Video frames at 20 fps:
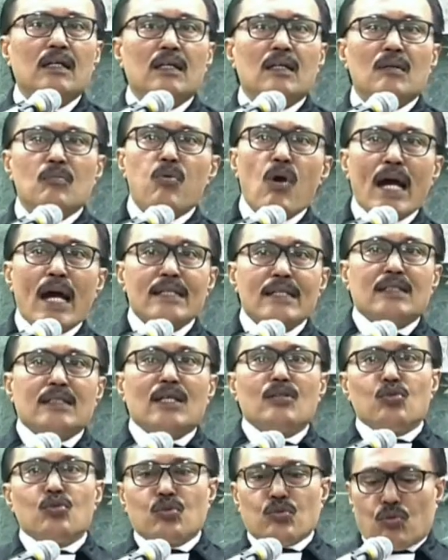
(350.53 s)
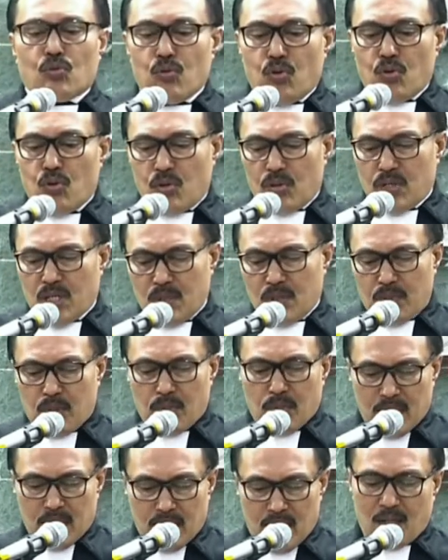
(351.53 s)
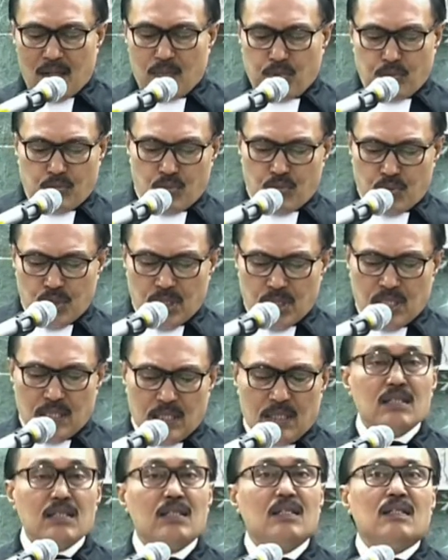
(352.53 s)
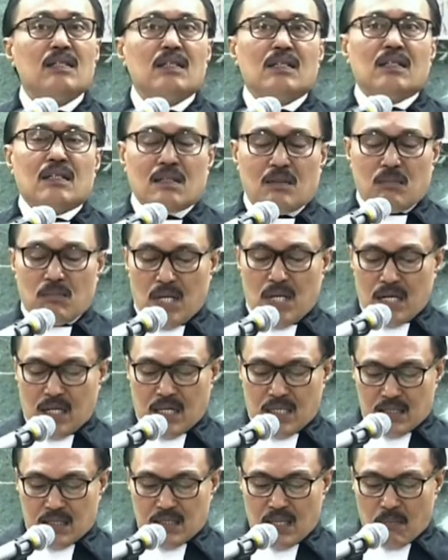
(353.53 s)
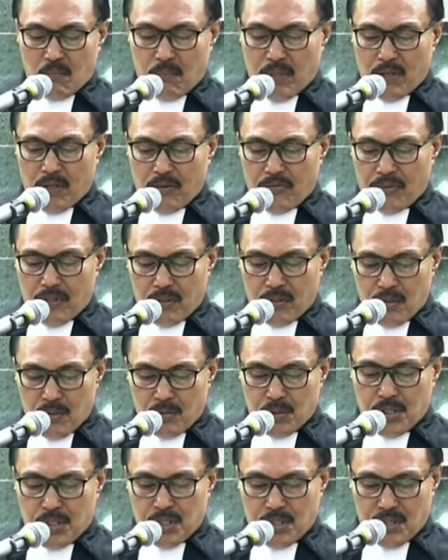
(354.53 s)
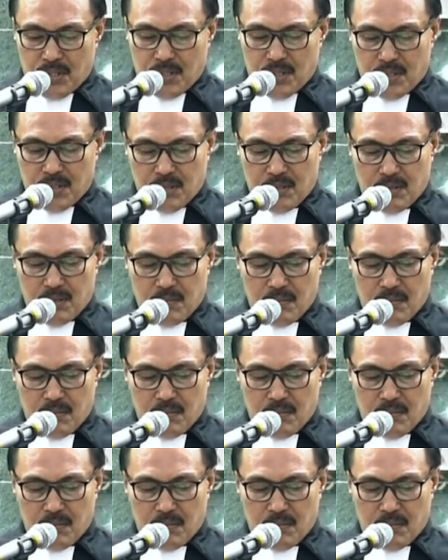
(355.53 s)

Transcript: Puasa justru hoga bemada butusi bahkan sampai overdosis.